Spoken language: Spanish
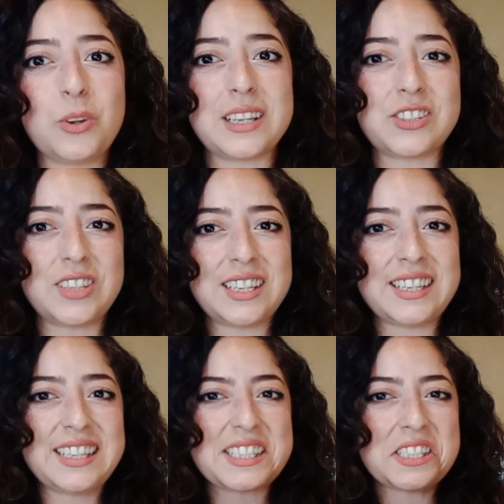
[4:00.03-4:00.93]
me
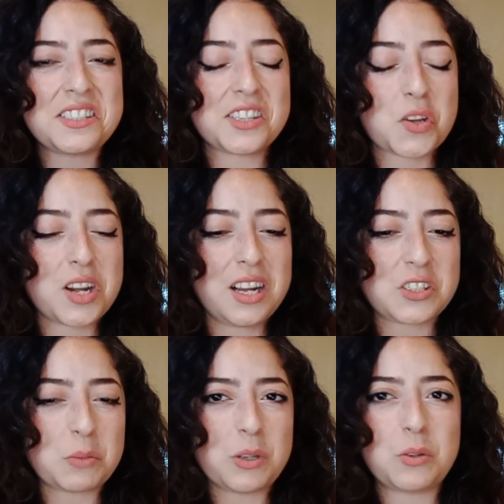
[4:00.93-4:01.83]
ocasionan esa sensación en el
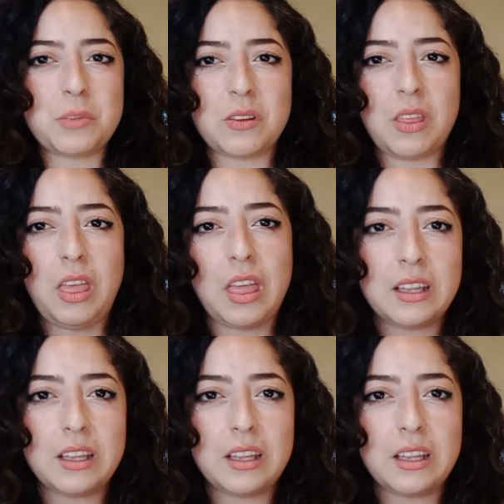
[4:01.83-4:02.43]
estómago medio...